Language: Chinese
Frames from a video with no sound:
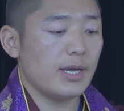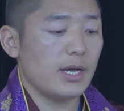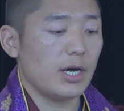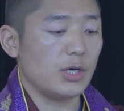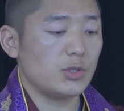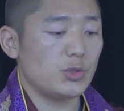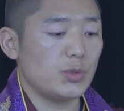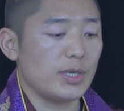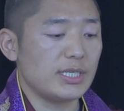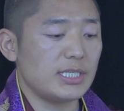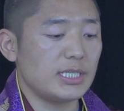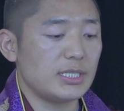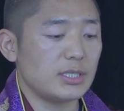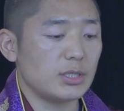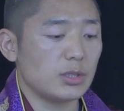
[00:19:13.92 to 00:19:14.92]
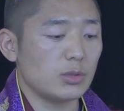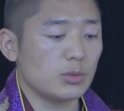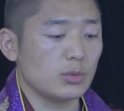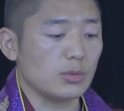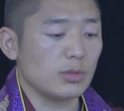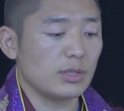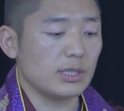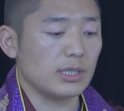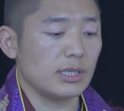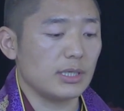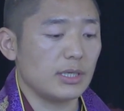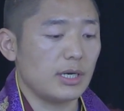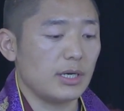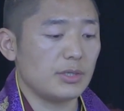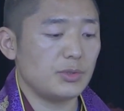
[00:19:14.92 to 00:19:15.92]
呃，学习制度
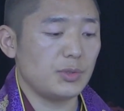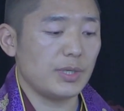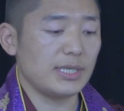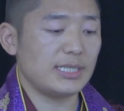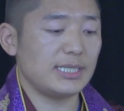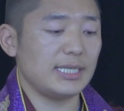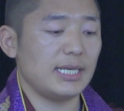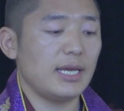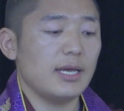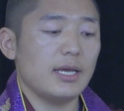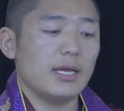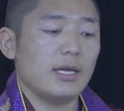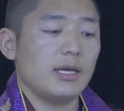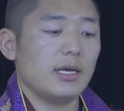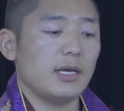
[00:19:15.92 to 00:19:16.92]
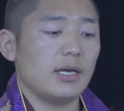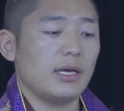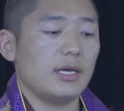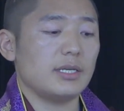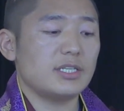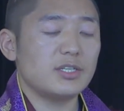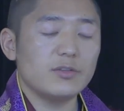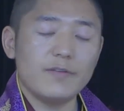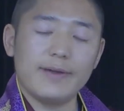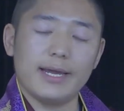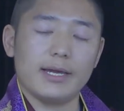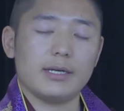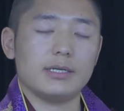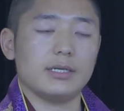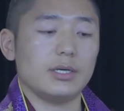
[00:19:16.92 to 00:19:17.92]
和呃学习。呃，职
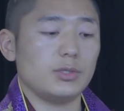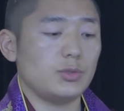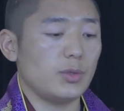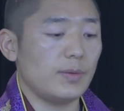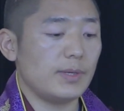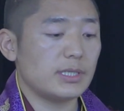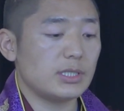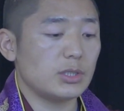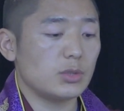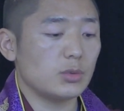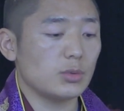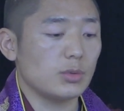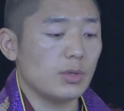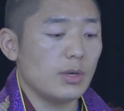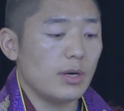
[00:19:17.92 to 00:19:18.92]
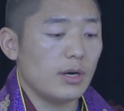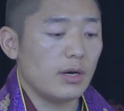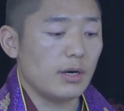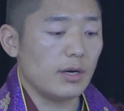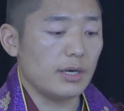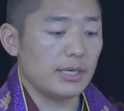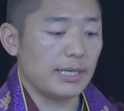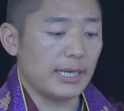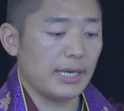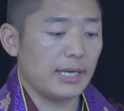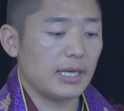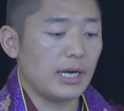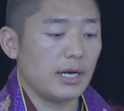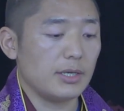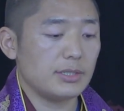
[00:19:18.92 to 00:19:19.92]
位和学位制度，呃，
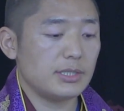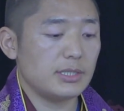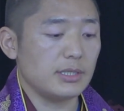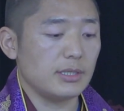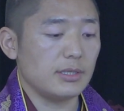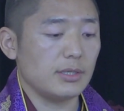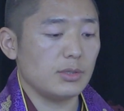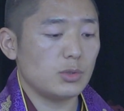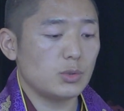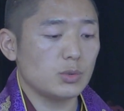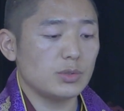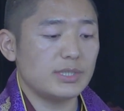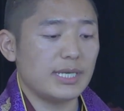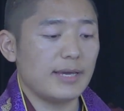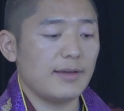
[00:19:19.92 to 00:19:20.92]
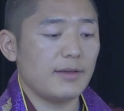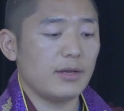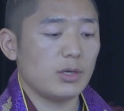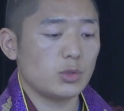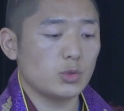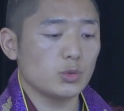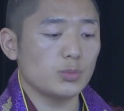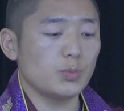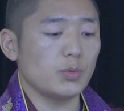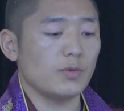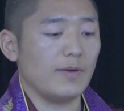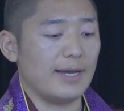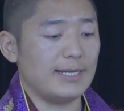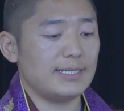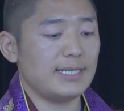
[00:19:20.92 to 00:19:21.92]
也呃，嗯，逐渐逐
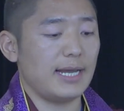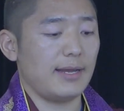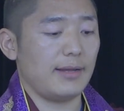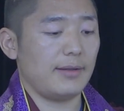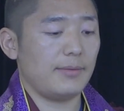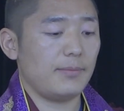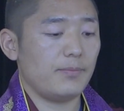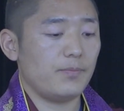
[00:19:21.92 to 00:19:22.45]
步完善。